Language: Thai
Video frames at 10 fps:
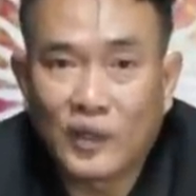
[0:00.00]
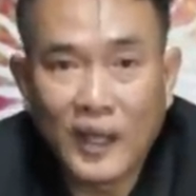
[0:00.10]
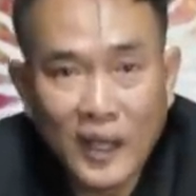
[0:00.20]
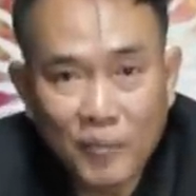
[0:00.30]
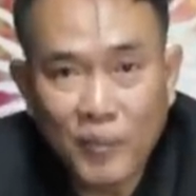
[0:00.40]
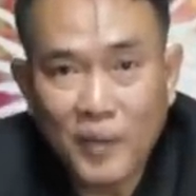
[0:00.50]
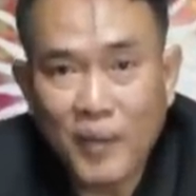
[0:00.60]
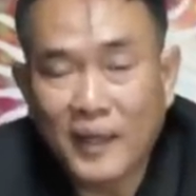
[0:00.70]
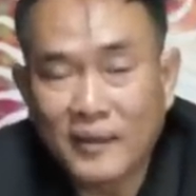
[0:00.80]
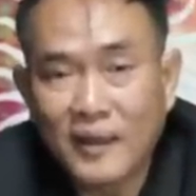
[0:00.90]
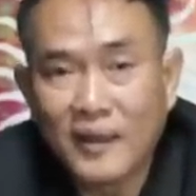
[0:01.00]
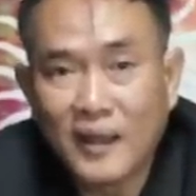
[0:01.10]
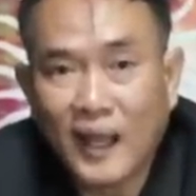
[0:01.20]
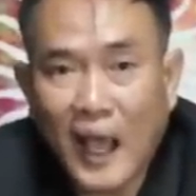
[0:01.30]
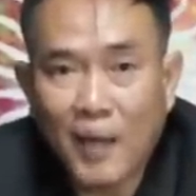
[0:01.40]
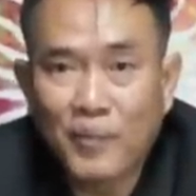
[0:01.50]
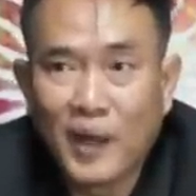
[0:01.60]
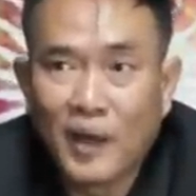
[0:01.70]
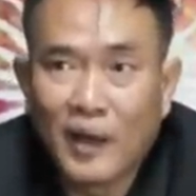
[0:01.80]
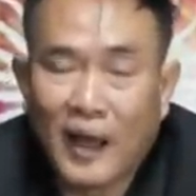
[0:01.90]
จีน ปีใหม่จีนนะครับ
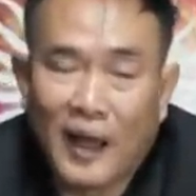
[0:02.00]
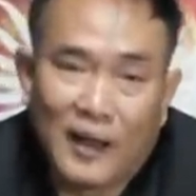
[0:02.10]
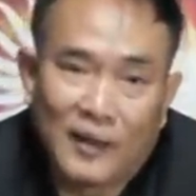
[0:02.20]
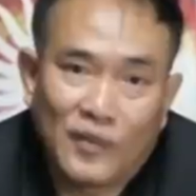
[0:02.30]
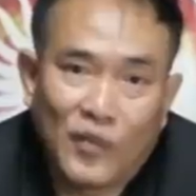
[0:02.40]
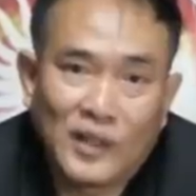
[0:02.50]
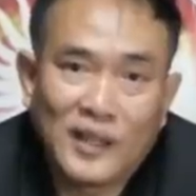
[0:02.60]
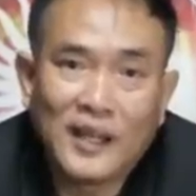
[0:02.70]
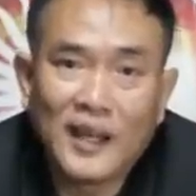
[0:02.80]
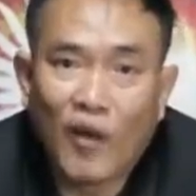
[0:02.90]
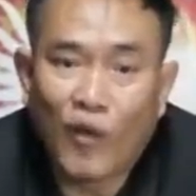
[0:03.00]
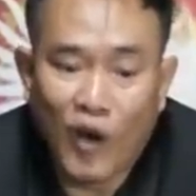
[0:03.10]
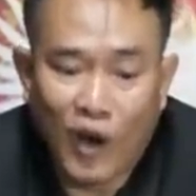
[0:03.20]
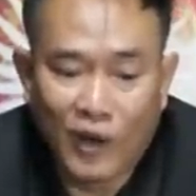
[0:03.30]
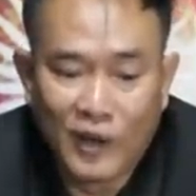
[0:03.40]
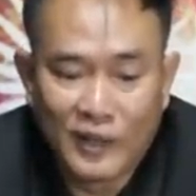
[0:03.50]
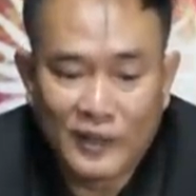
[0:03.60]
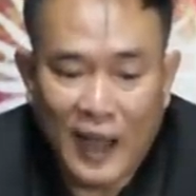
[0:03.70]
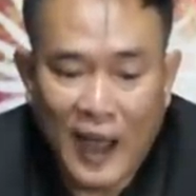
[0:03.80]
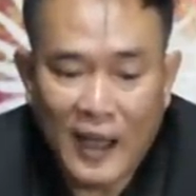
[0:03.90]
คนจีนเราก็
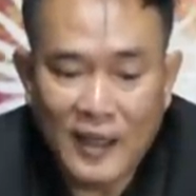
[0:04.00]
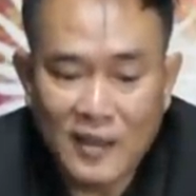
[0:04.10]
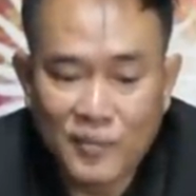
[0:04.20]
จะให้